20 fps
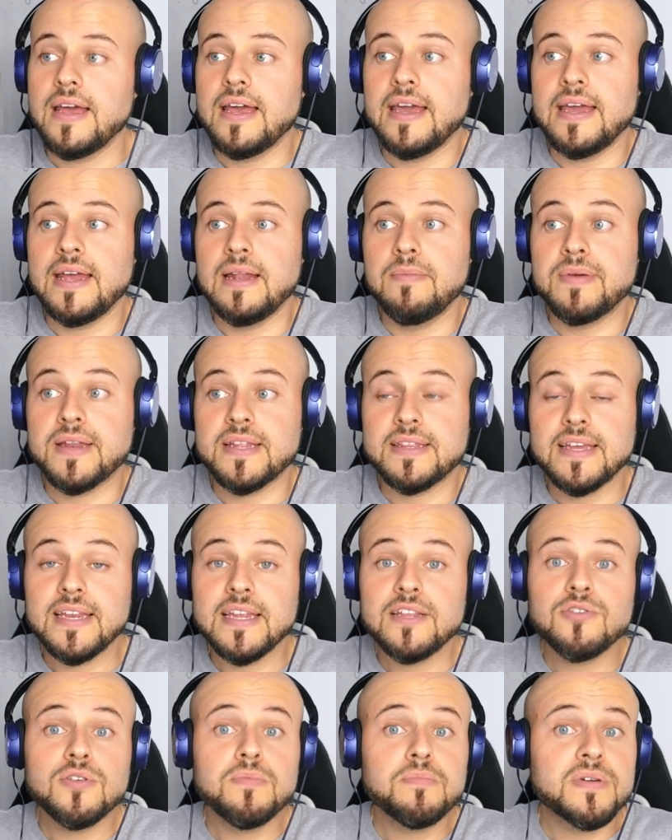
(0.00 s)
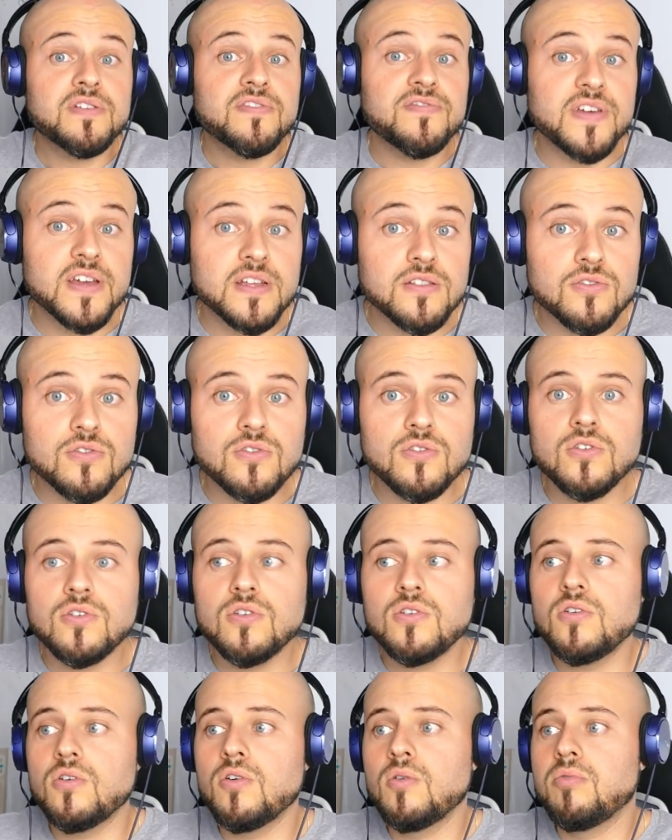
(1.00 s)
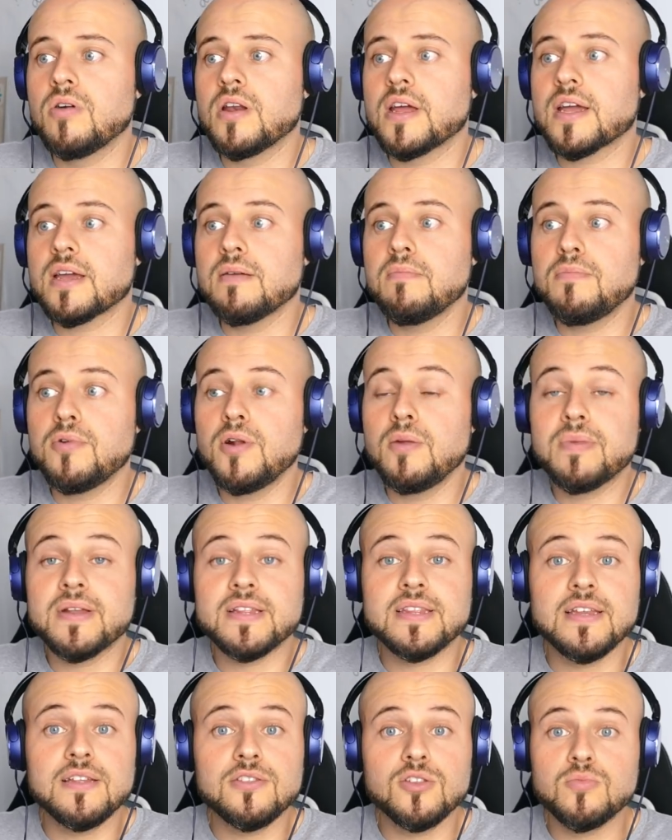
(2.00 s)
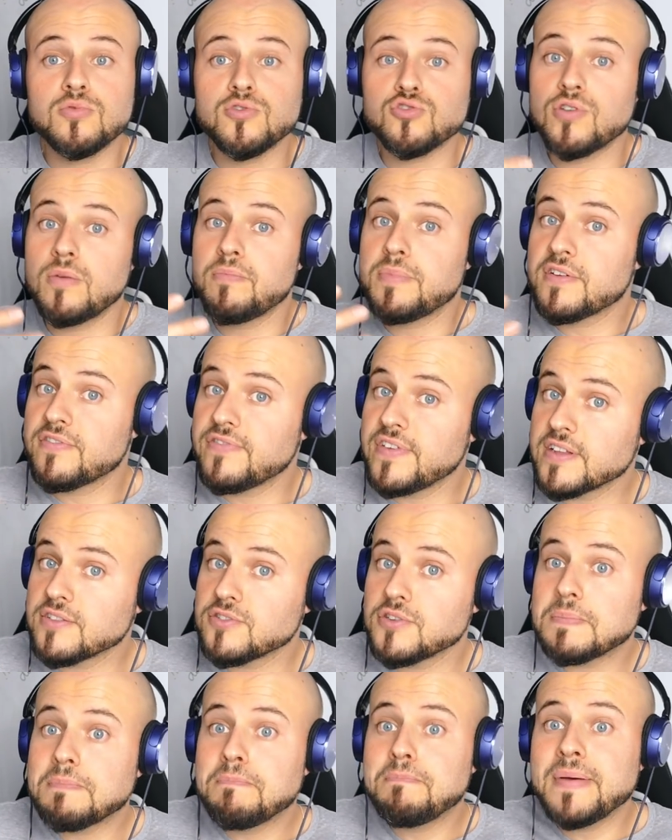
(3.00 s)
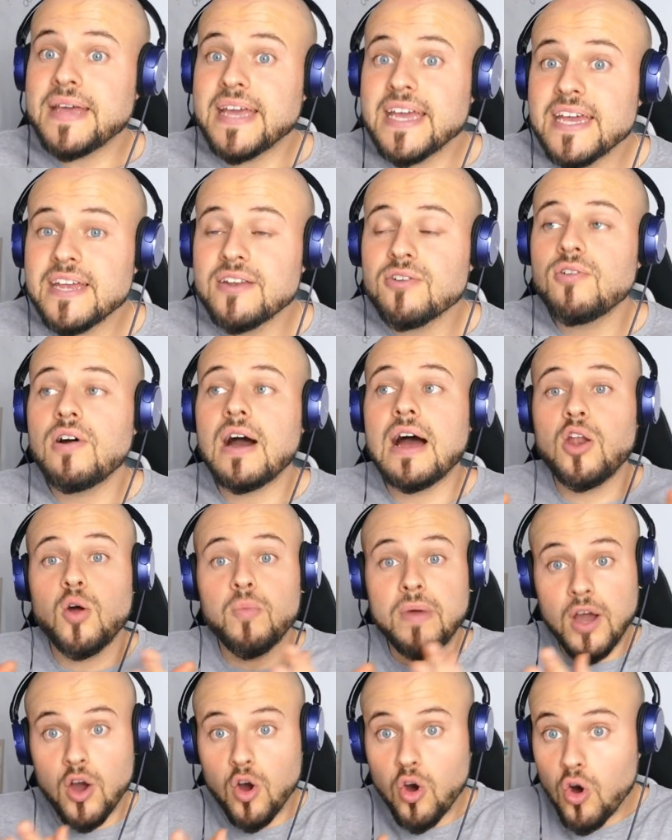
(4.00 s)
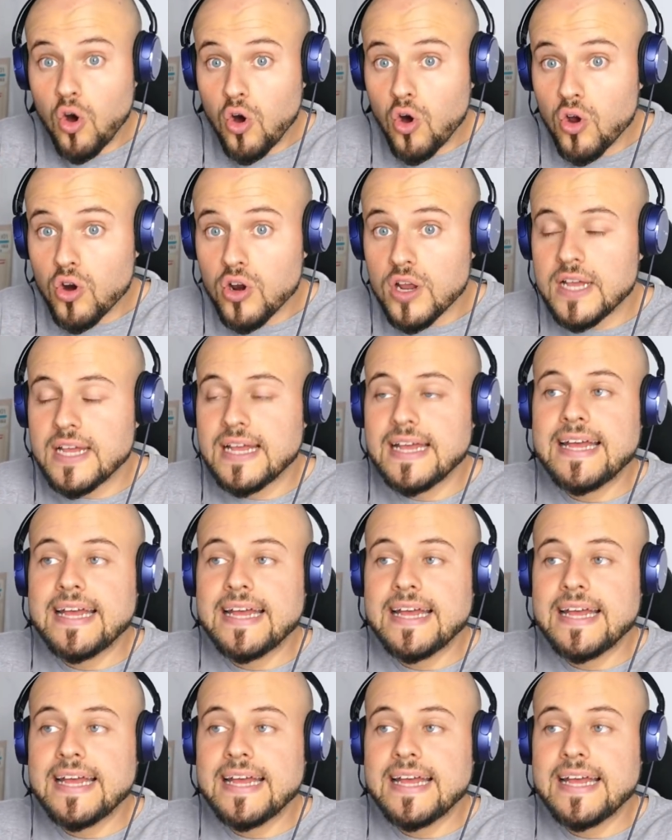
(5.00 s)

el pretérito imperfecto o, por ejemplo, el pretérito pluscuamperfecto, pero a lo mejor